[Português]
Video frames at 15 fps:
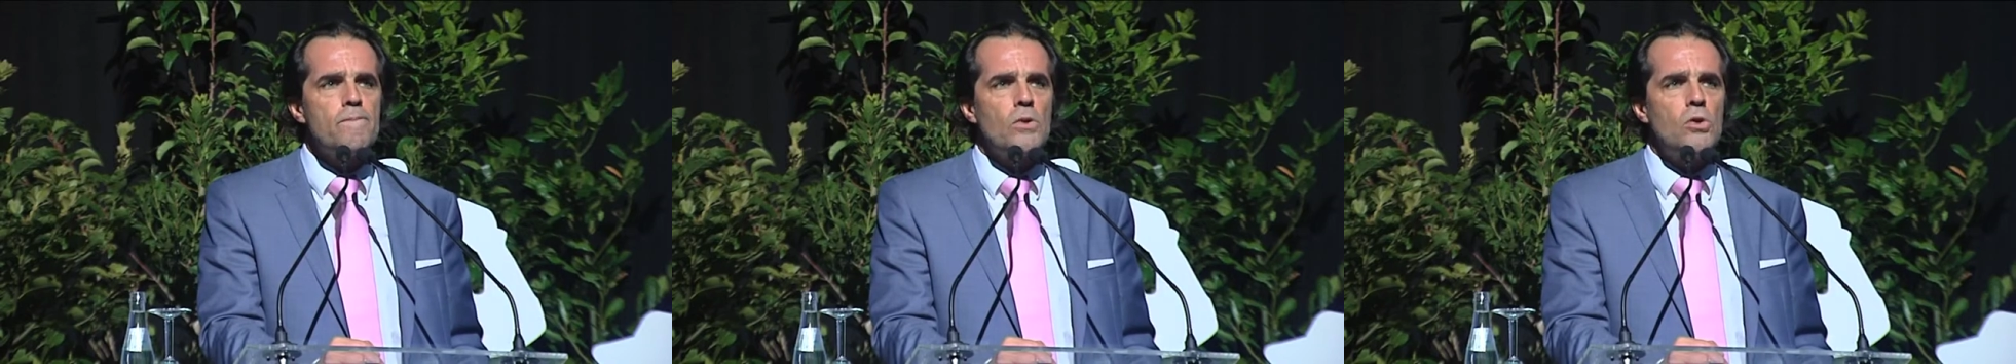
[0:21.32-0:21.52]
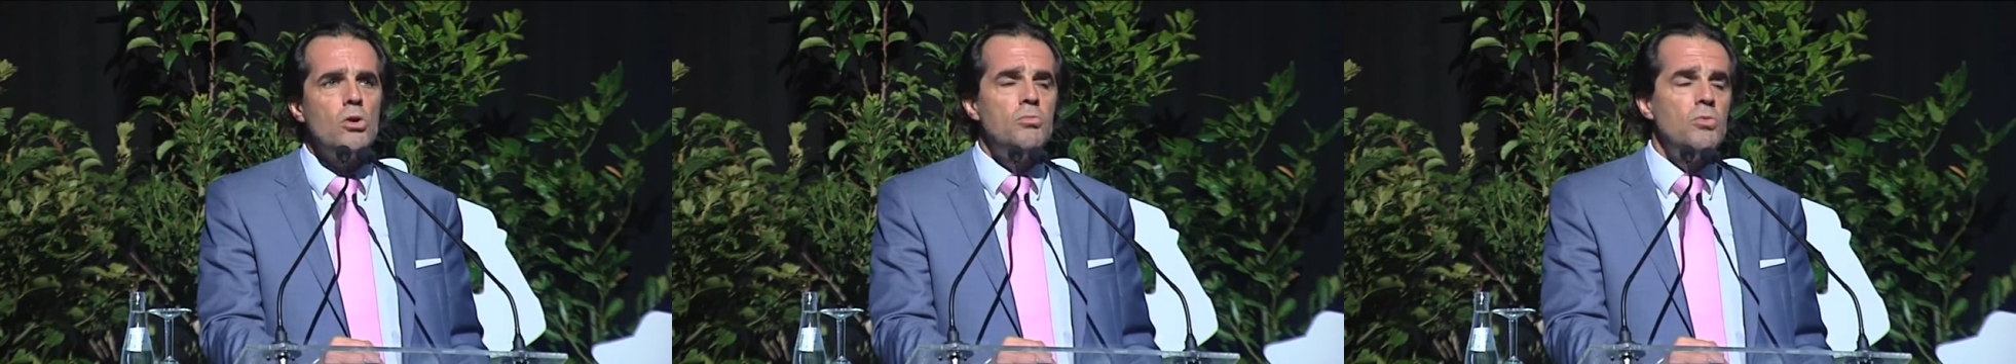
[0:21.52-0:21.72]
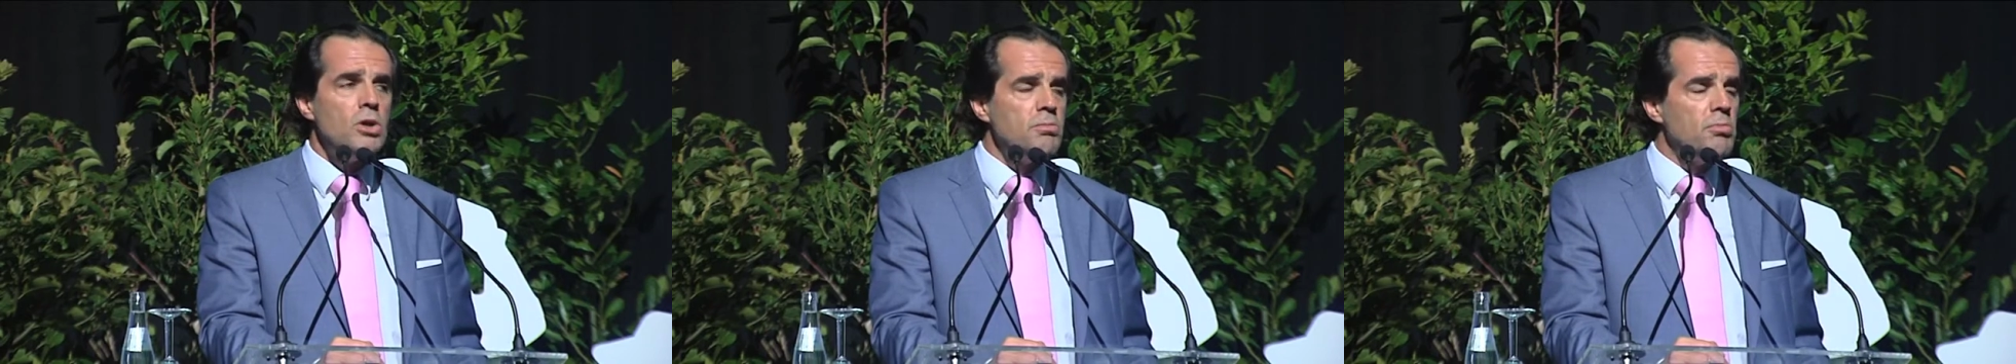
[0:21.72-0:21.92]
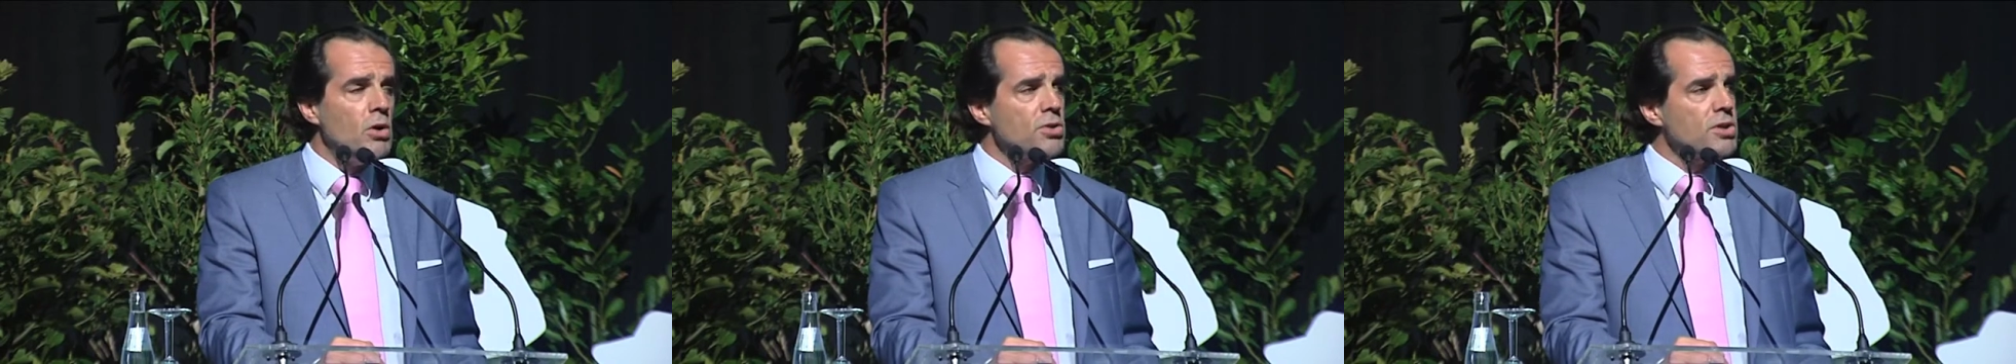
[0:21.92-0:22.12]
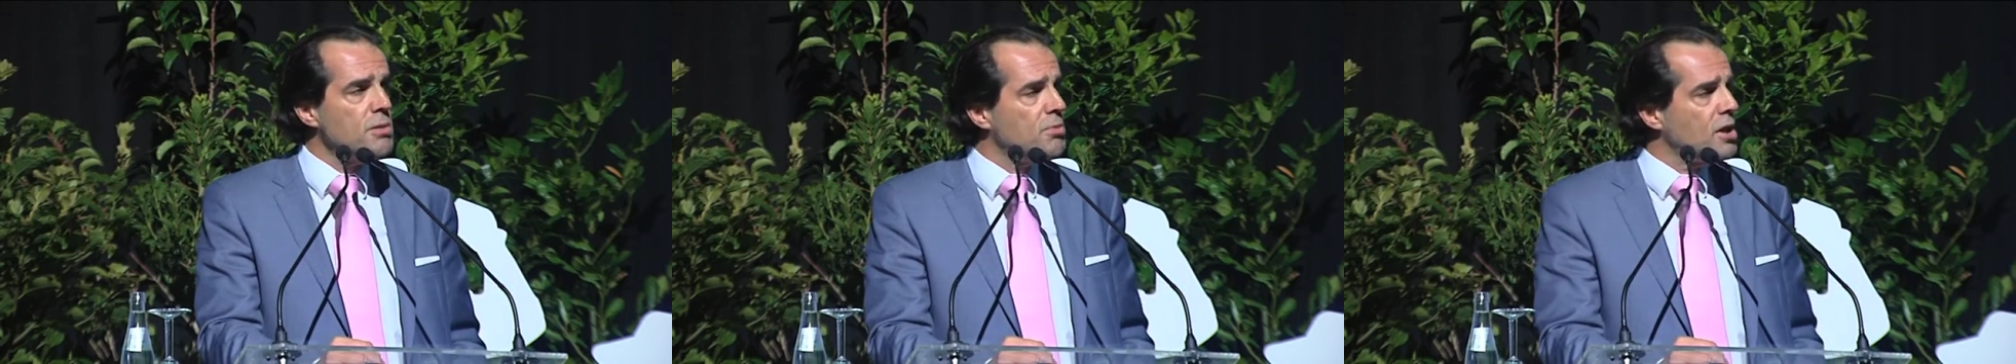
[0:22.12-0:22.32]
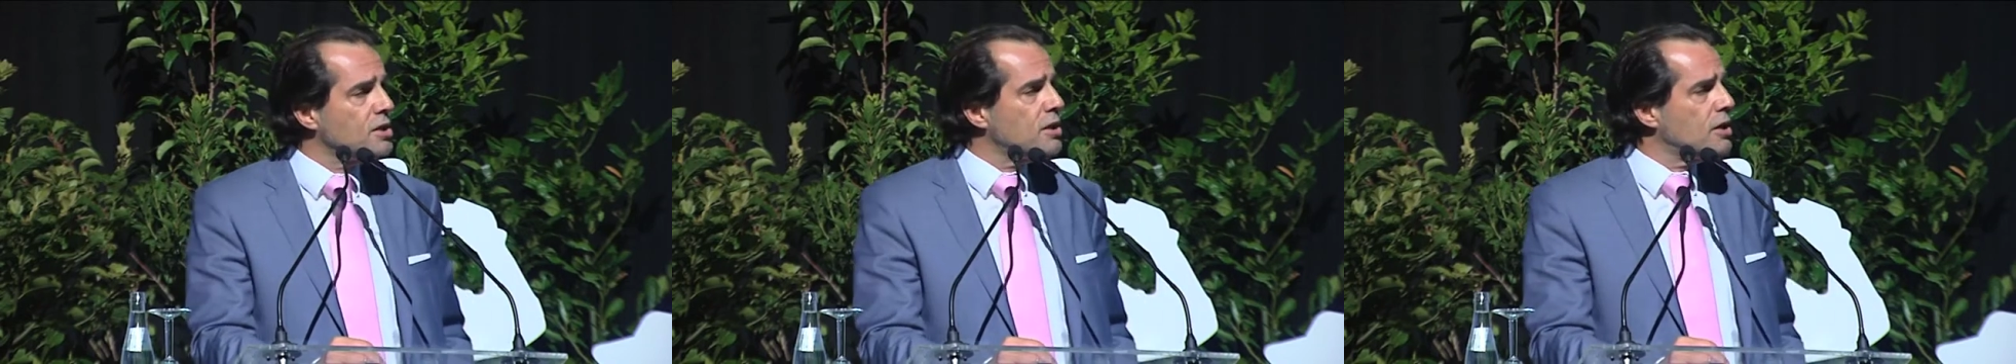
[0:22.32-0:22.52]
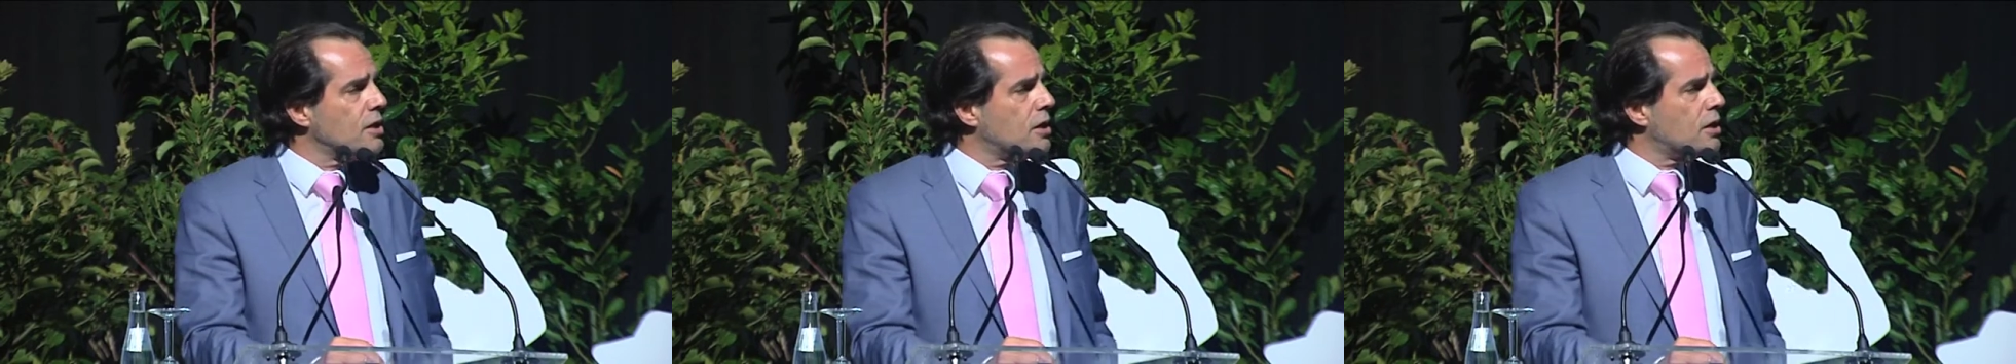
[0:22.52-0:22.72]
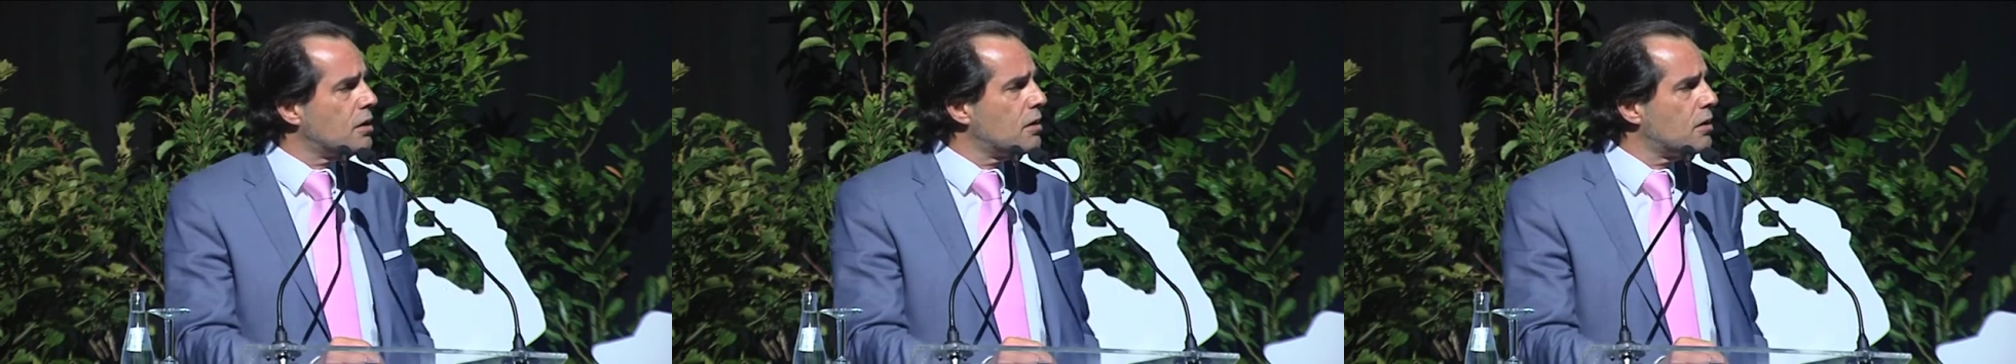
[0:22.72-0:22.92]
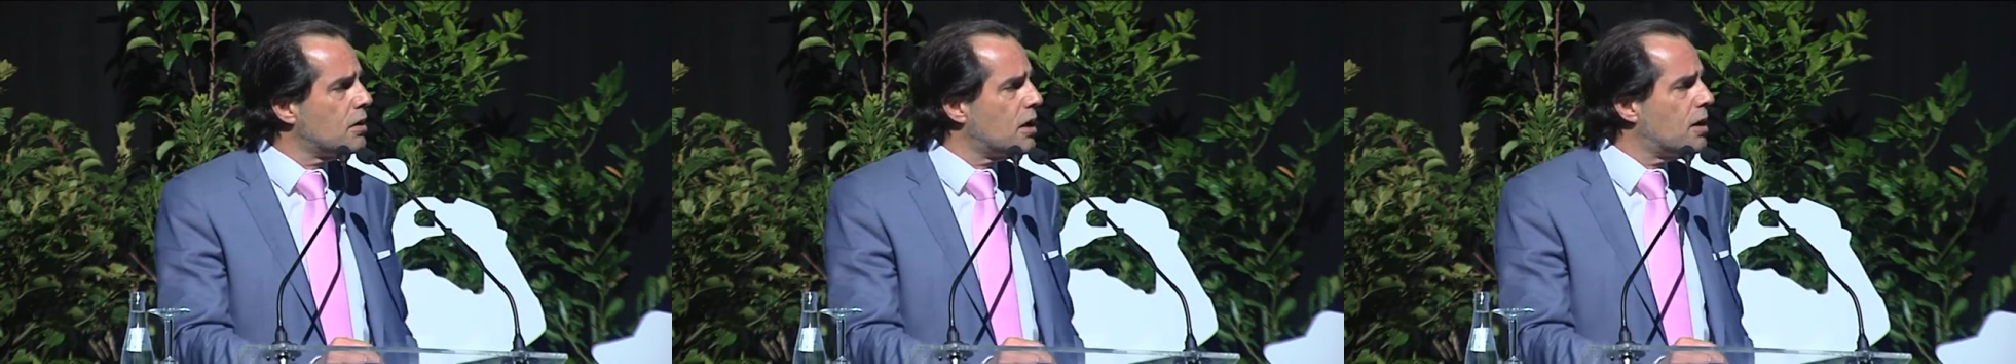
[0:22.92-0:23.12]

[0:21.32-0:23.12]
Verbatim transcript: E o meu irmão, que também tinha